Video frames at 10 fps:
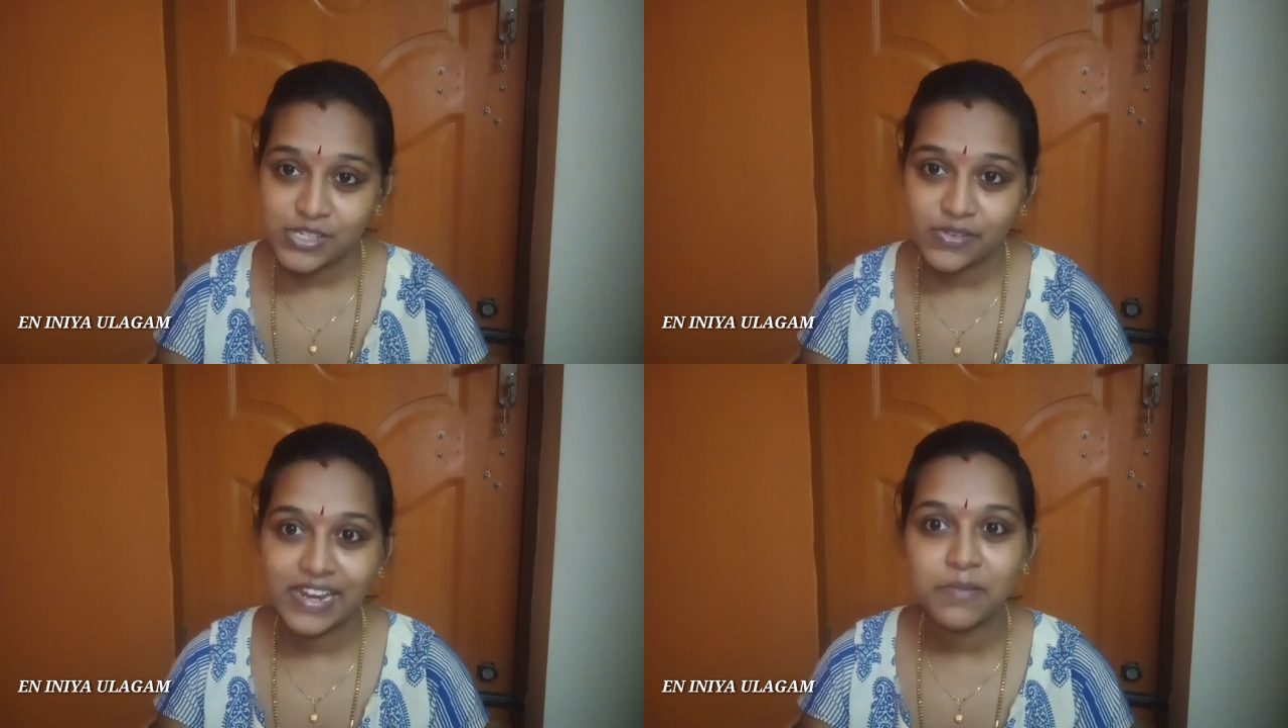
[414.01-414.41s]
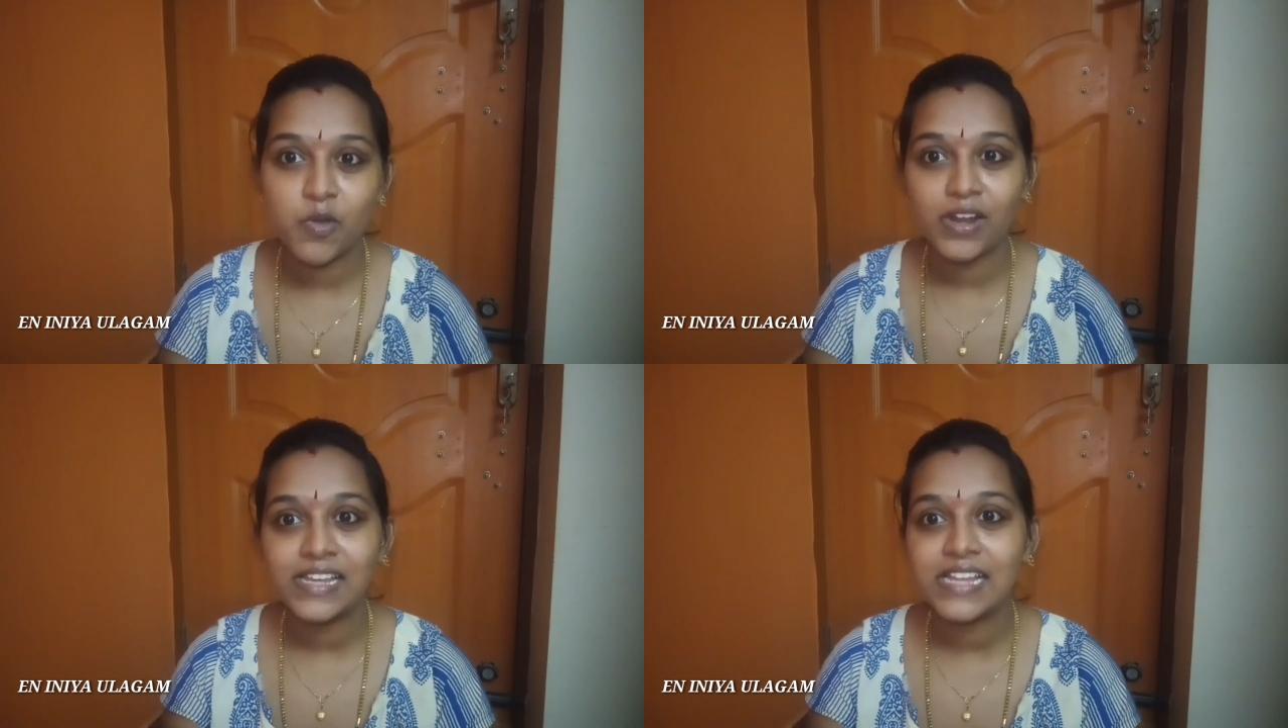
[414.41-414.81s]
ஸோ
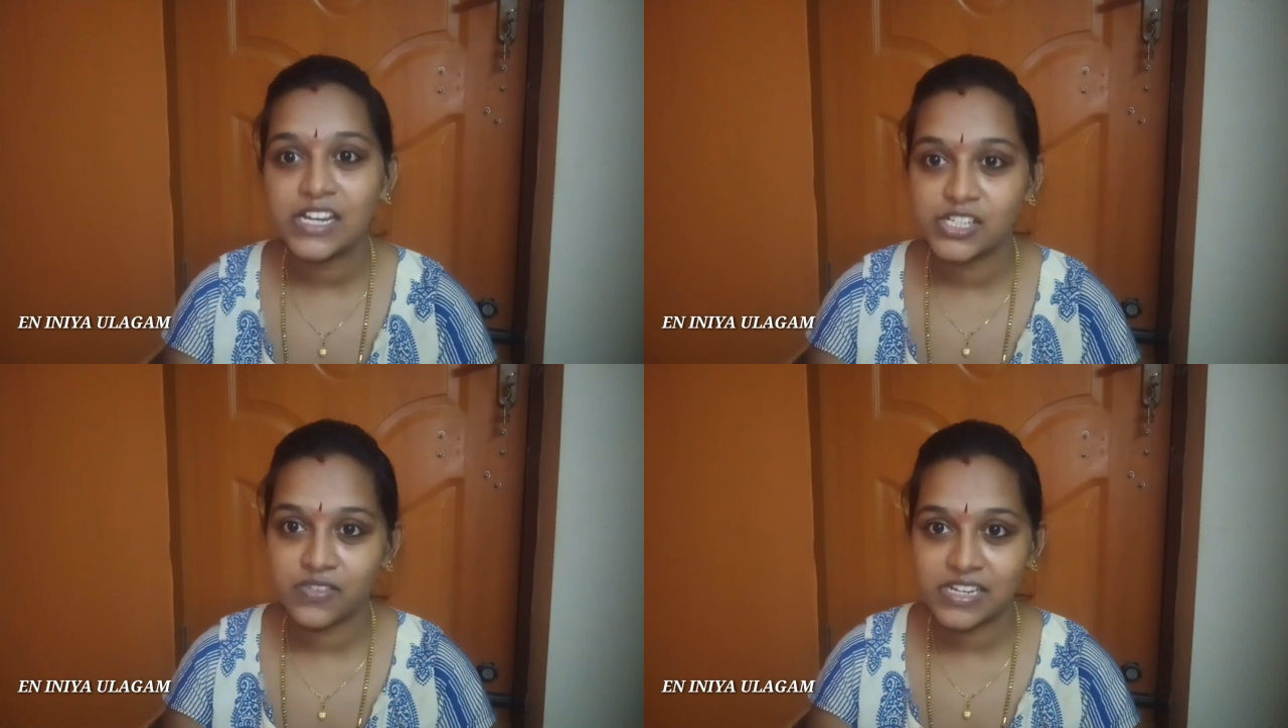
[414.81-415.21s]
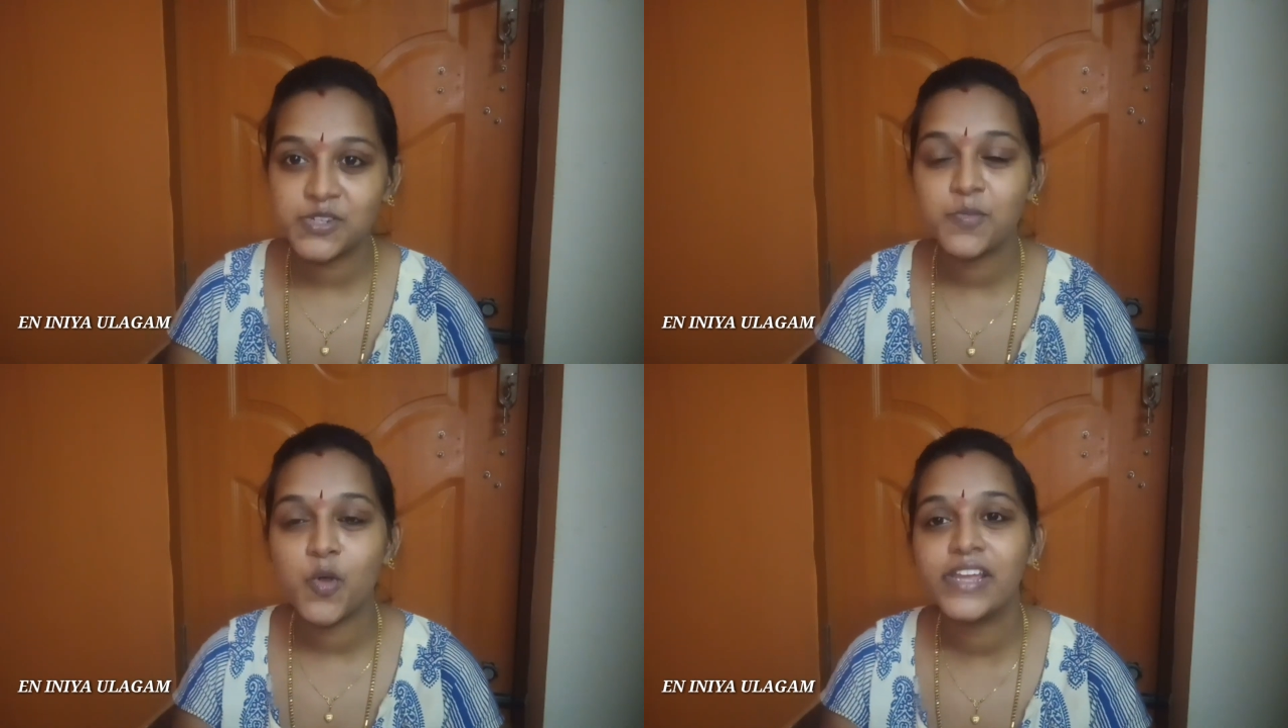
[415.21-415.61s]
இன்றைக்கி மார்னிங் தான் ஆக்சுவலி
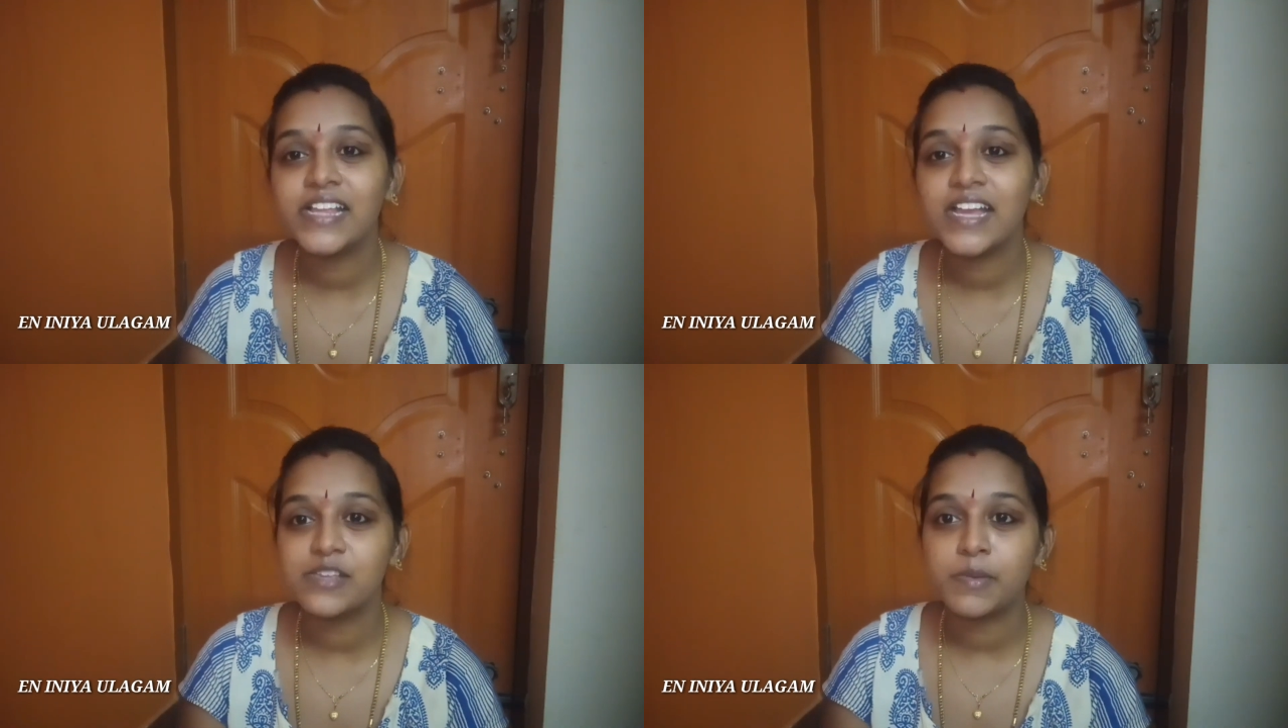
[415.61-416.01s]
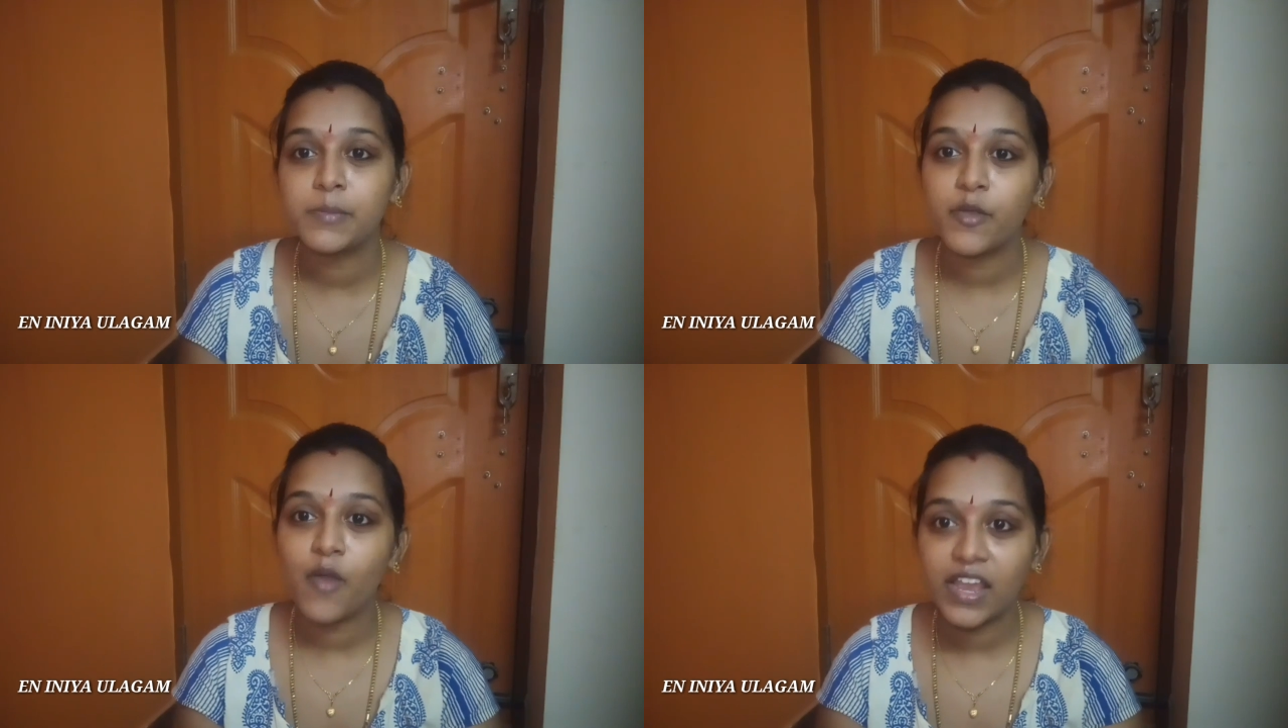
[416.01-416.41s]
வெனஸ்டே மார்னிங் தான்
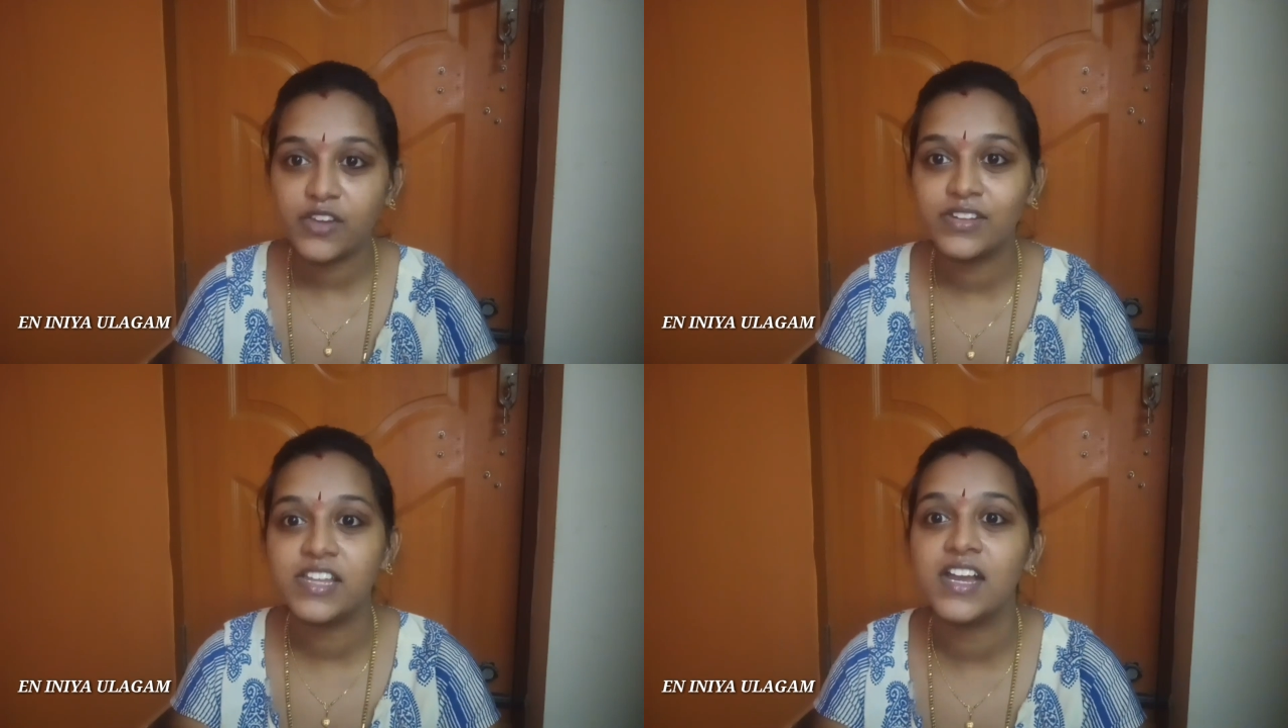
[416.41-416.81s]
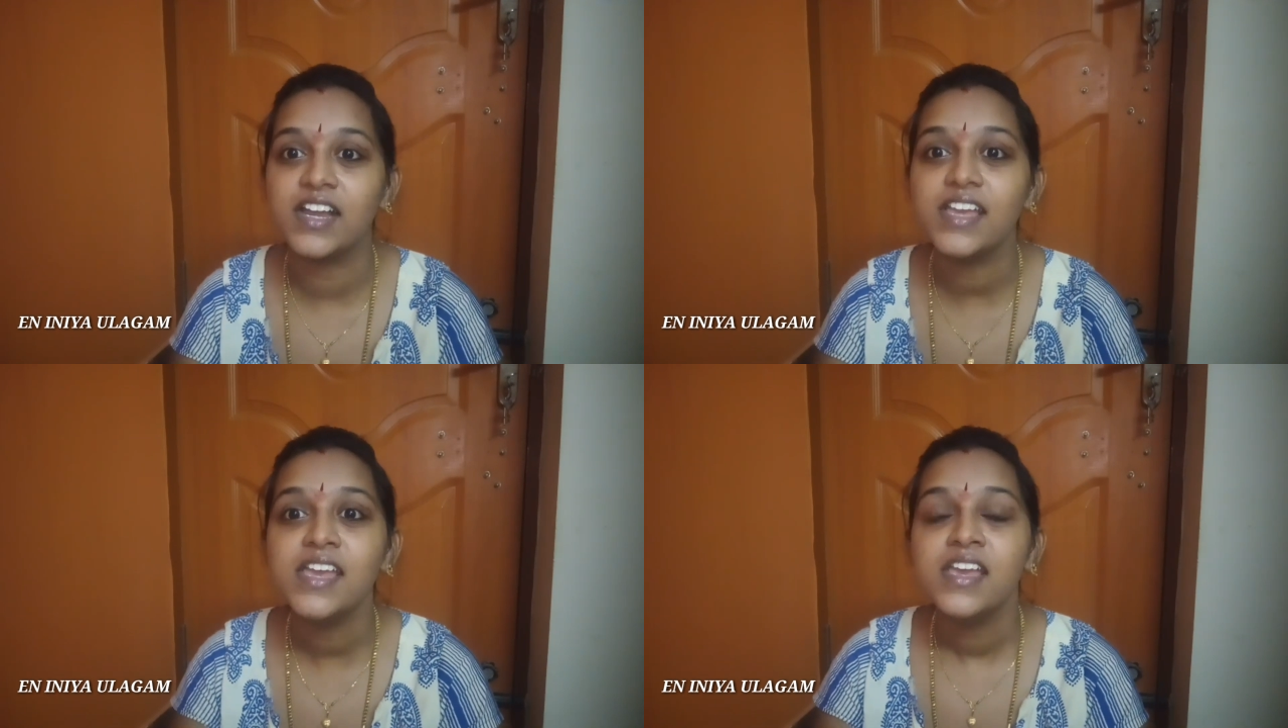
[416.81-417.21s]
ஹஸ்பண்ட் போய் வாங்கிட்டு
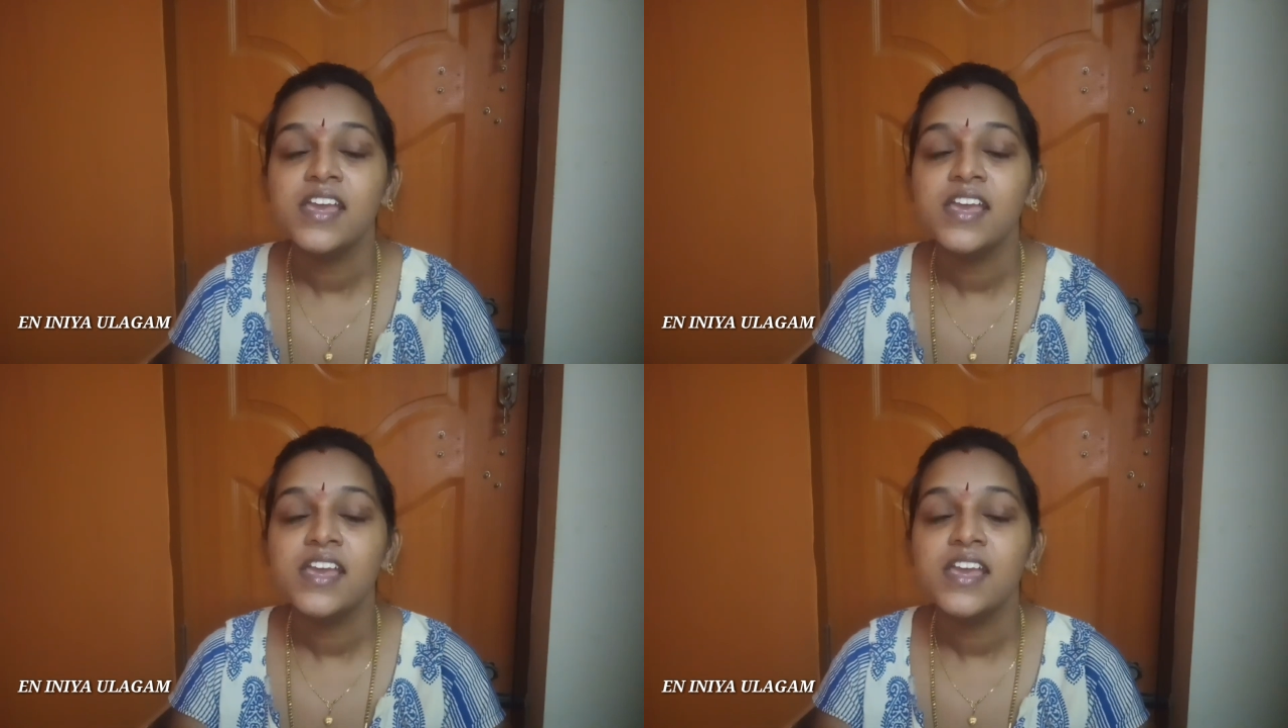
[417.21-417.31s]
வந்தாங்க